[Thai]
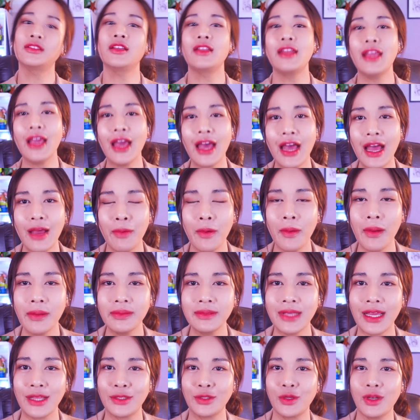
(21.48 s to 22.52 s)
สดีค่ะพบกับ
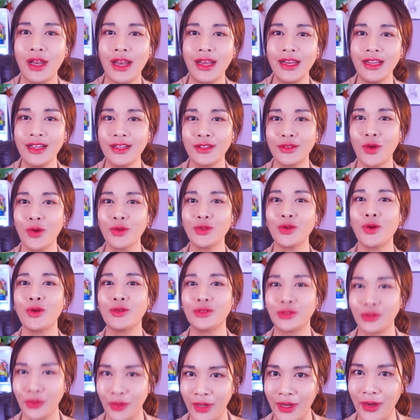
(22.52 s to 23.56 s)
สายชนและนี่คือโชคชน
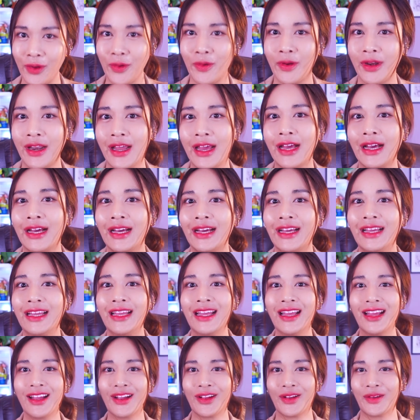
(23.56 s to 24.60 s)
สตูดิโอนะคะ
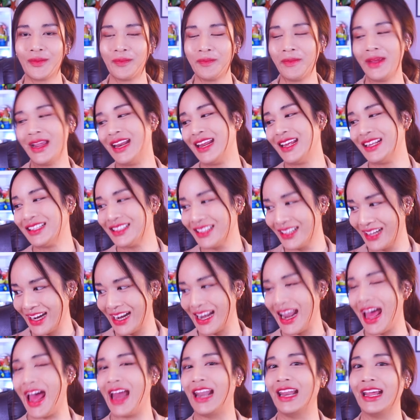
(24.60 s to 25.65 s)
ไม่ได้เจอกัน
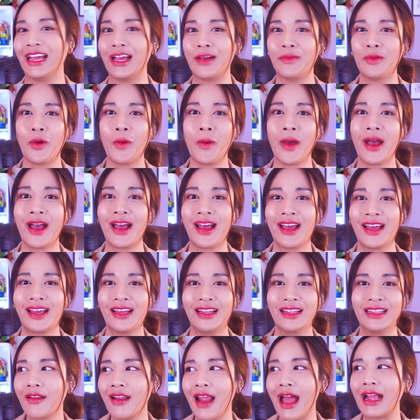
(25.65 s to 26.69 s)
นานเลยครับเพราะว่า
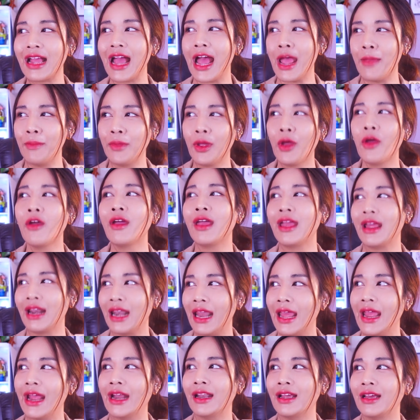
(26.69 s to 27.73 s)
ร่างกายไม่ค่อยแข็ง
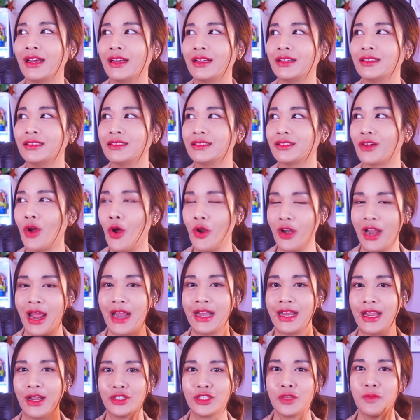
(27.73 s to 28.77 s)
แรงนะคะก่อนหน้า
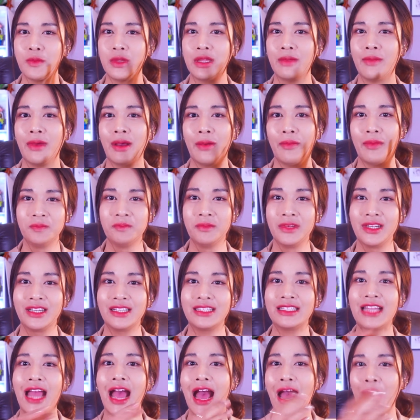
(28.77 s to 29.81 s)
นี้ก็จะมีแบบมือ
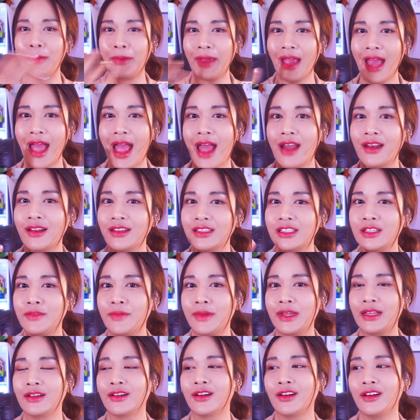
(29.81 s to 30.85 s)
ชาไปข้างหนึ่งใช่ไหม
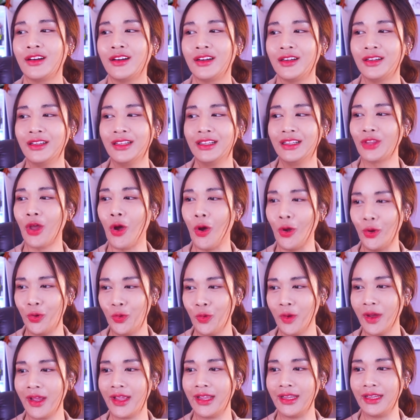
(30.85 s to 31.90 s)
แล้วก็ต่อ
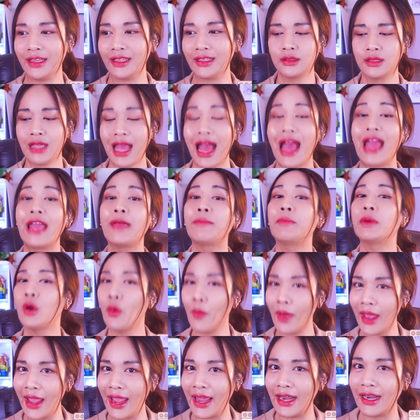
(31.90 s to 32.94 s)
ด้วยไฮเปอ
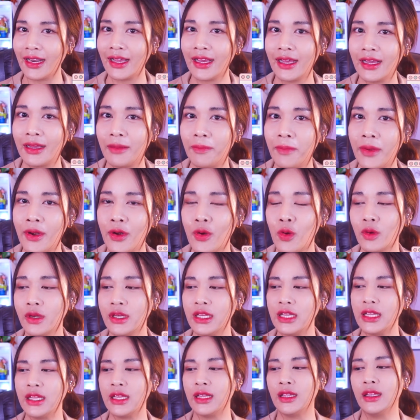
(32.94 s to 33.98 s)
ร์แวนค่ะเป็นโรค
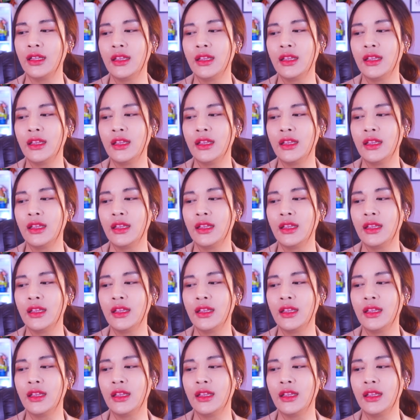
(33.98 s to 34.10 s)
ที่